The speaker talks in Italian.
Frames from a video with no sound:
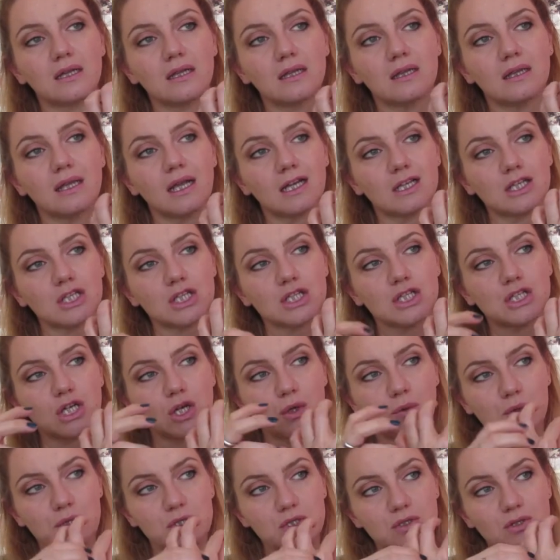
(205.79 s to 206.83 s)

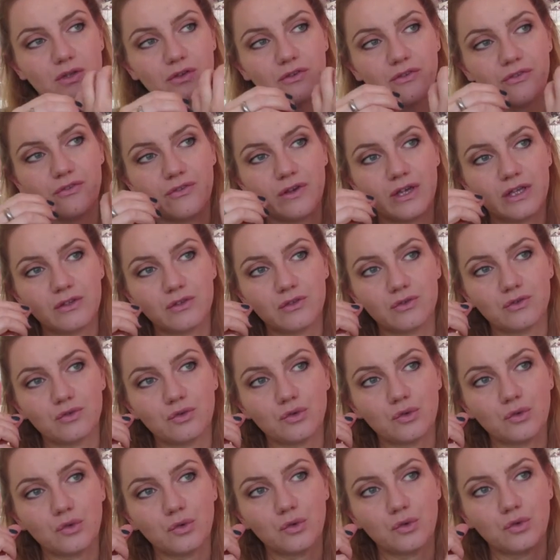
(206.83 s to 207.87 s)
lascia questo
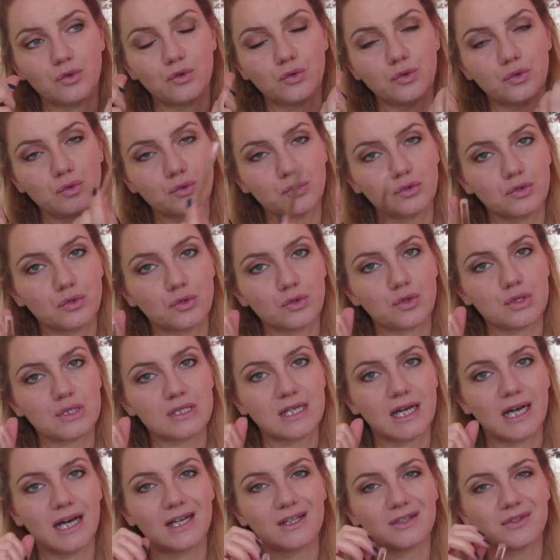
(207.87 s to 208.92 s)
effetto nude
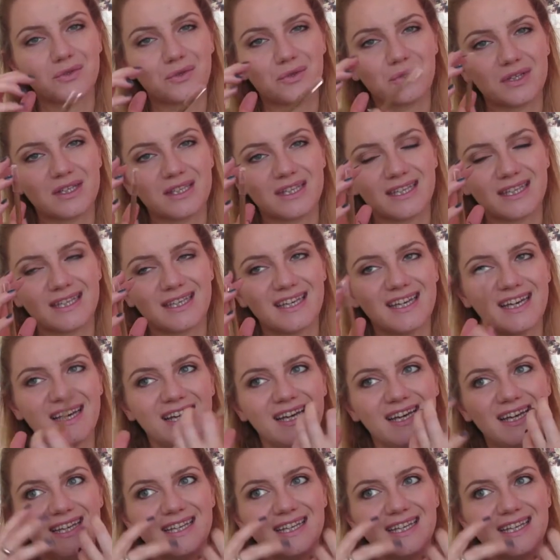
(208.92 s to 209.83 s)
rosato che